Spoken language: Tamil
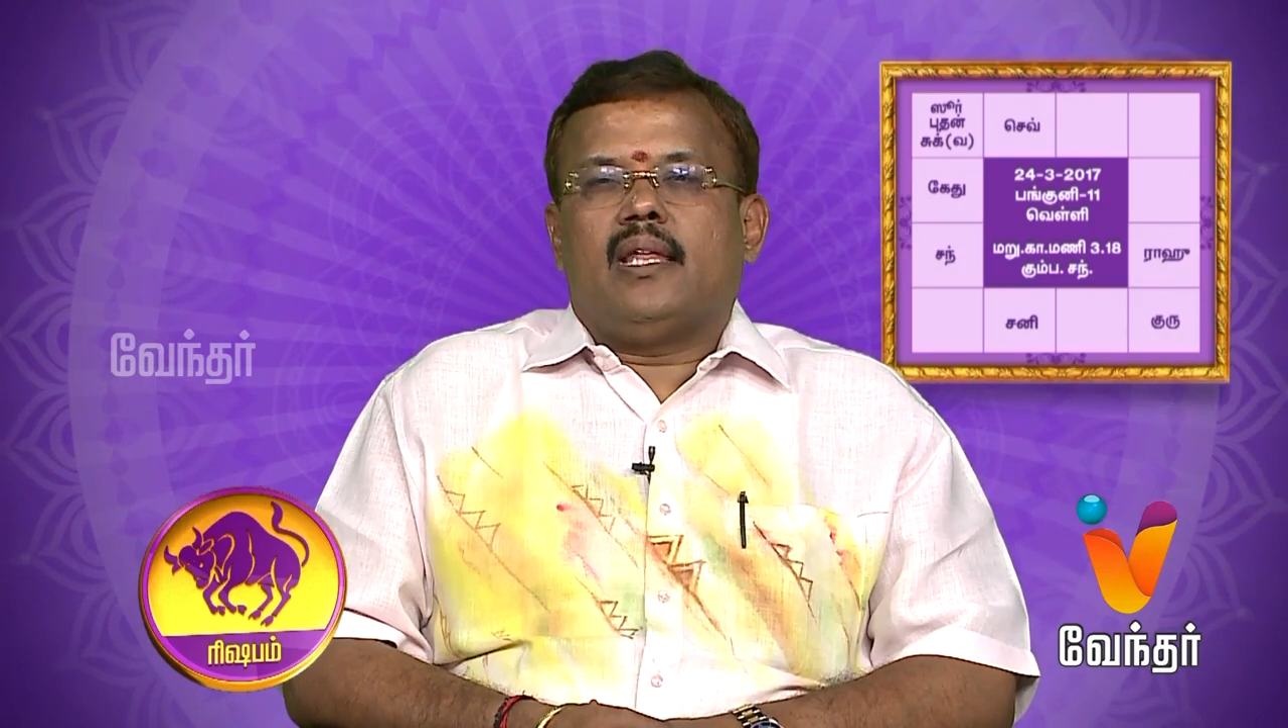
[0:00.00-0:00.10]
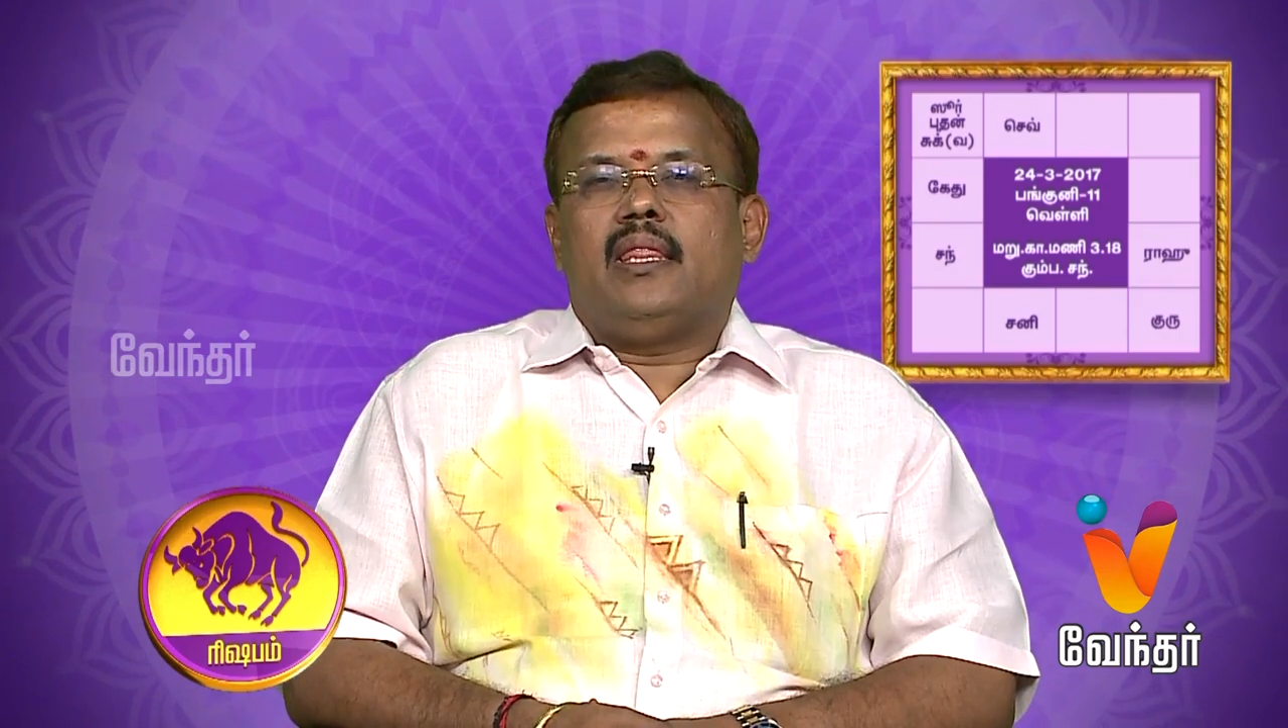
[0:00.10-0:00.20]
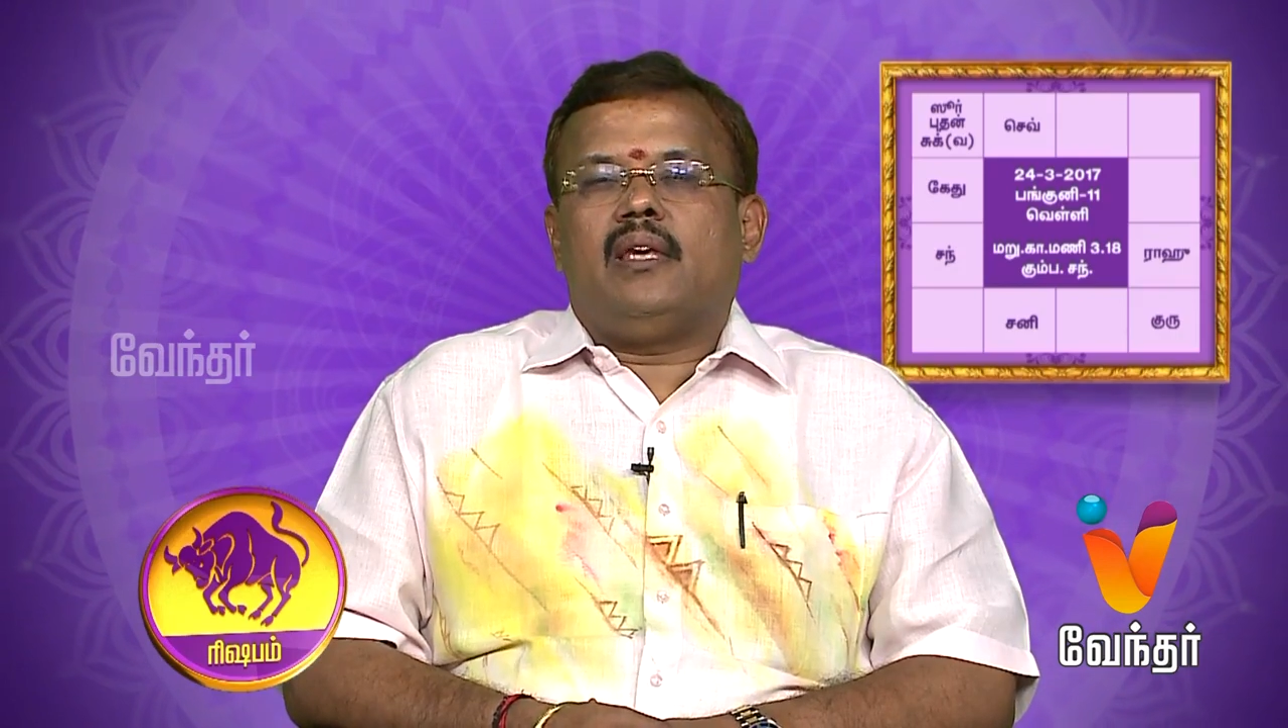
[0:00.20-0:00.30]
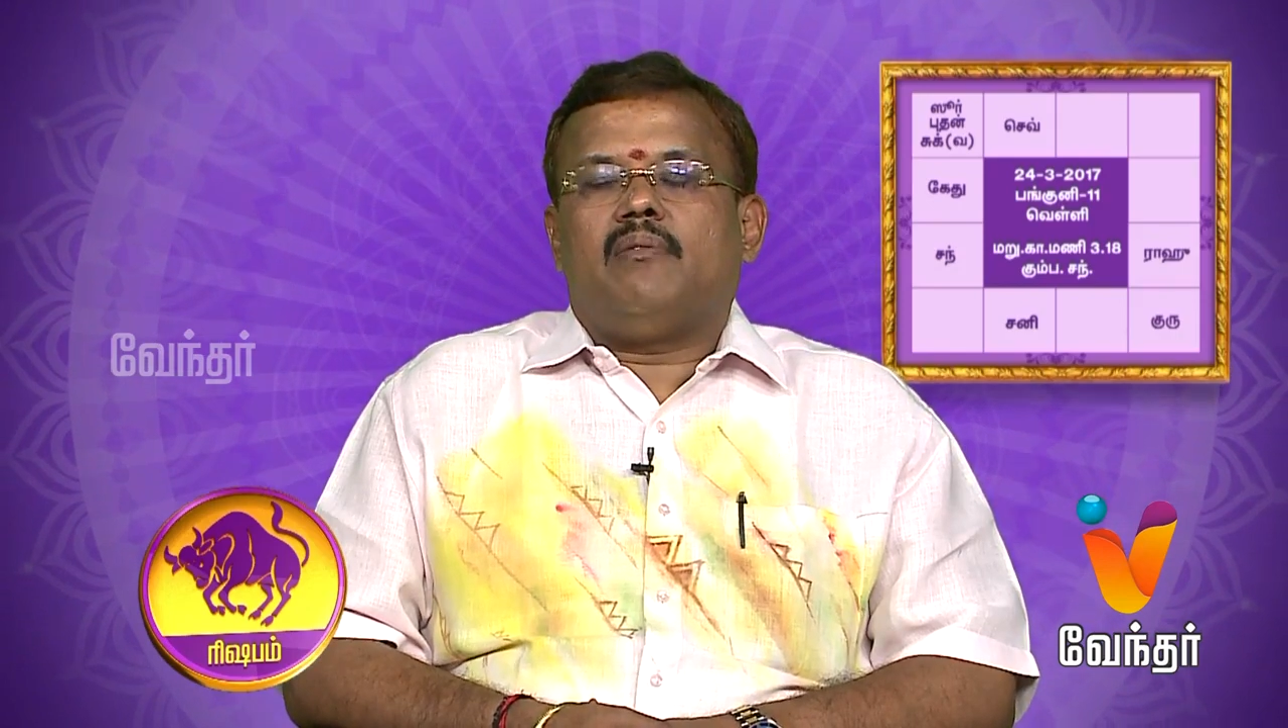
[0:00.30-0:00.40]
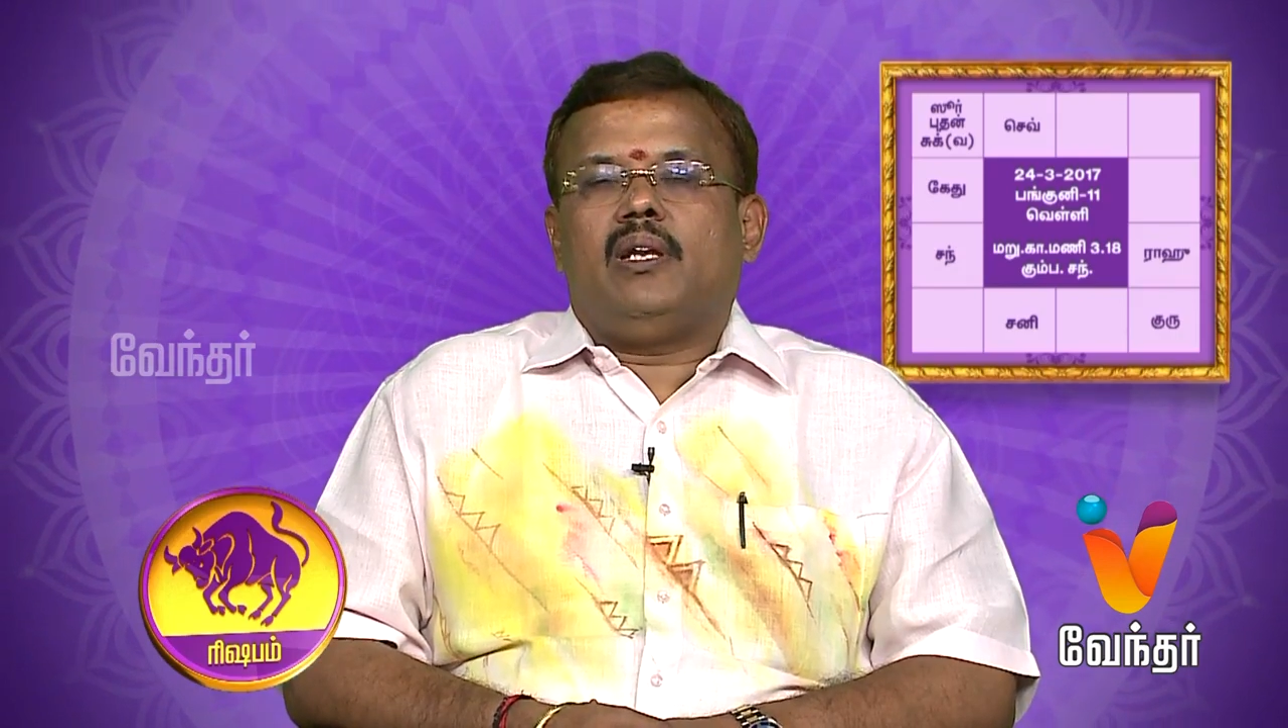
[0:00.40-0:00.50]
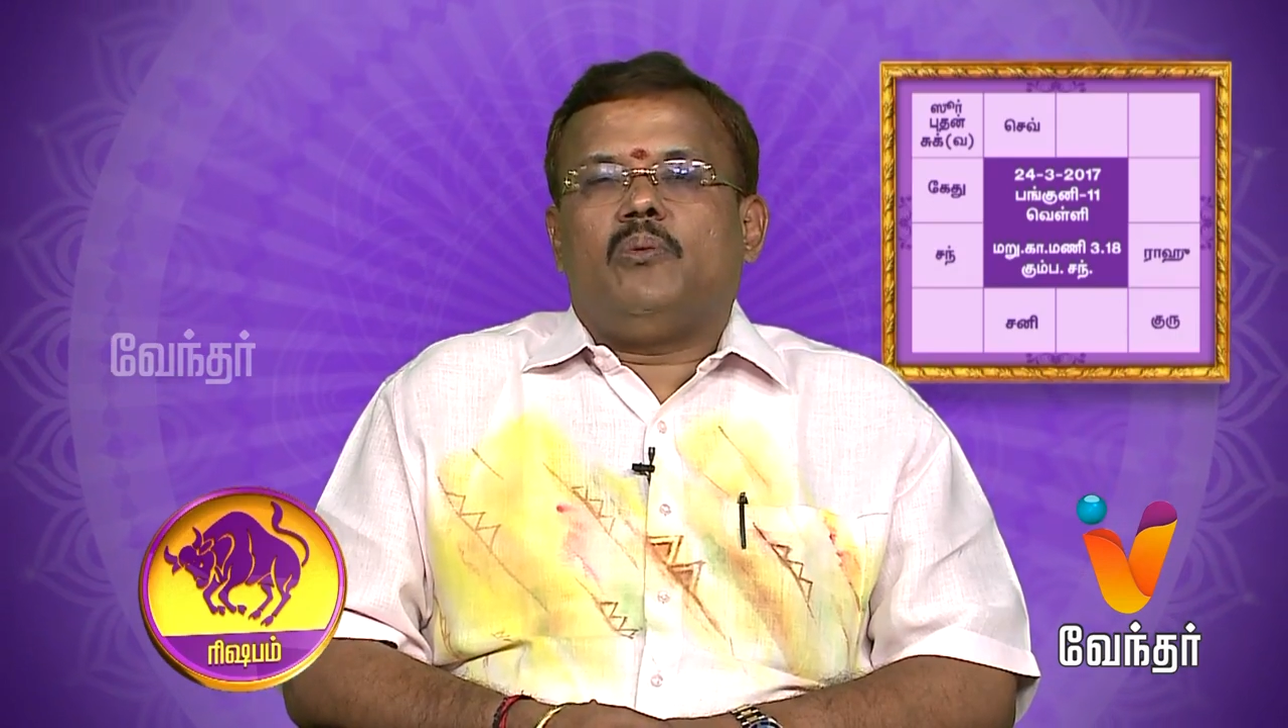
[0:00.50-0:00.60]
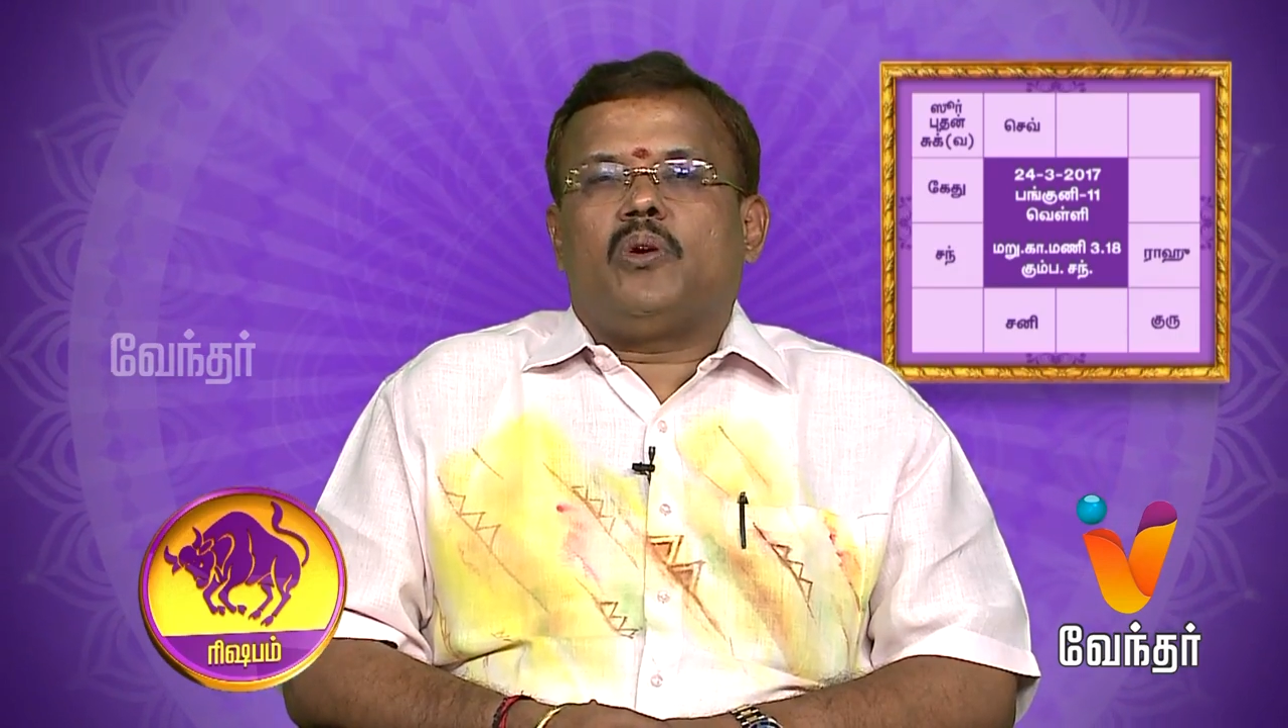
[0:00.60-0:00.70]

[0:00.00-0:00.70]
தந்தை வழி